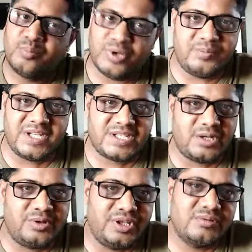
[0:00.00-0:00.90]
परिभाषा
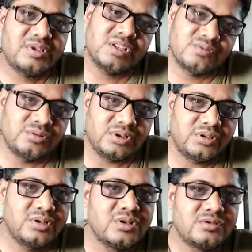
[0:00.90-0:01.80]
हुई उसका
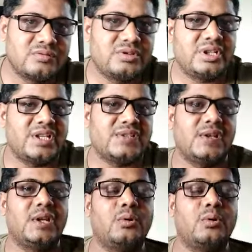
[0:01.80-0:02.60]
सूत्र सूत्र कैसे